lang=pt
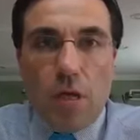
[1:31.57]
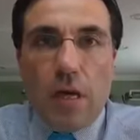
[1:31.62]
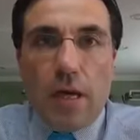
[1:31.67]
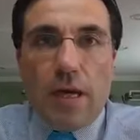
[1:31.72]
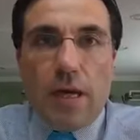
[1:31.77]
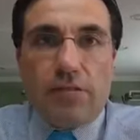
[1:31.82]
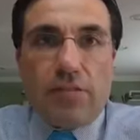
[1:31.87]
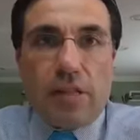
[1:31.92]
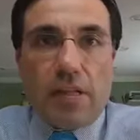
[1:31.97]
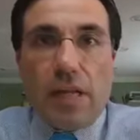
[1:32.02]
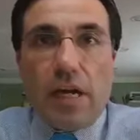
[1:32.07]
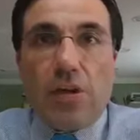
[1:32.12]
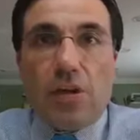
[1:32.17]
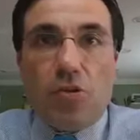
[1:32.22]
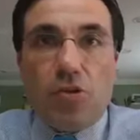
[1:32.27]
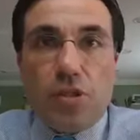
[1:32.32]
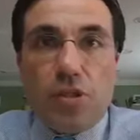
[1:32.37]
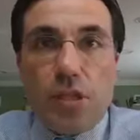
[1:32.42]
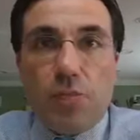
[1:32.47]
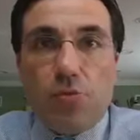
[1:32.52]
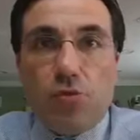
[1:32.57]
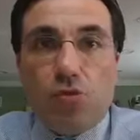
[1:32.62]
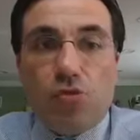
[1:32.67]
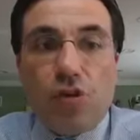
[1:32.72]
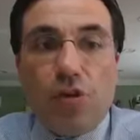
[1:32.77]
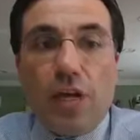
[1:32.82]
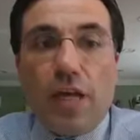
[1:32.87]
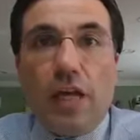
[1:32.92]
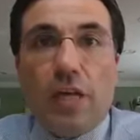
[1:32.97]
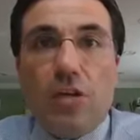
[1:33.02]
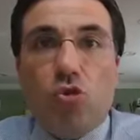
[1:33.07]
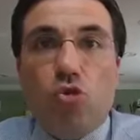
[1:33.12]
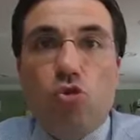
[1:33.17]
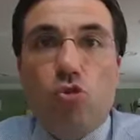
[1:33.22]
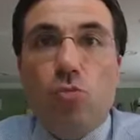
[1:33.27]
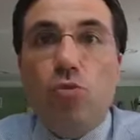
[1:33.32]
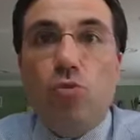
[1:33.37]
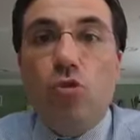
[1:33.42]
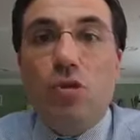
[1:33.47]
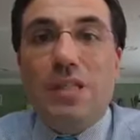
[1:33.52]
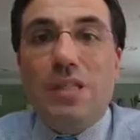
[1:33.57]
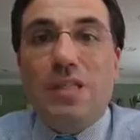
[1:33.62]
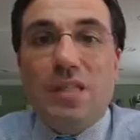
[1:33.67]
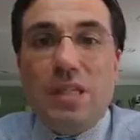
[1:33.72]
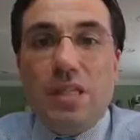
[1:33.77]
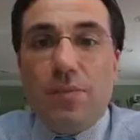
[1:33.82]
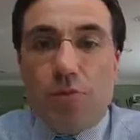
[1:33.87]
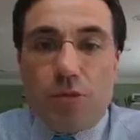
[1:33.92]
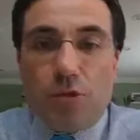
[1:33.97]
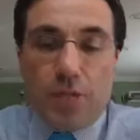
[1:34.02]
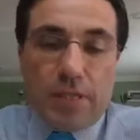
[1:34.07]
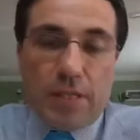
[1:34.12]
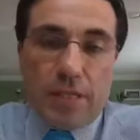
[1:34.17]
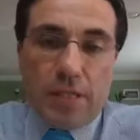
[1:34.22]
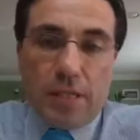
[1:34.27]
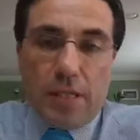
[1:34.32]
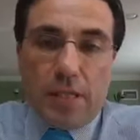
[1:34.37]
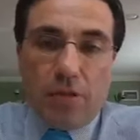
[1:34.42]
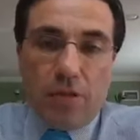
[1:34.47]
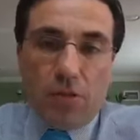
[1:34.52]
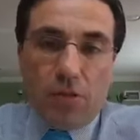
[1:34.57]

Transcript: Esta tarde nós iremos falar sobre um exemplo a ser seguido.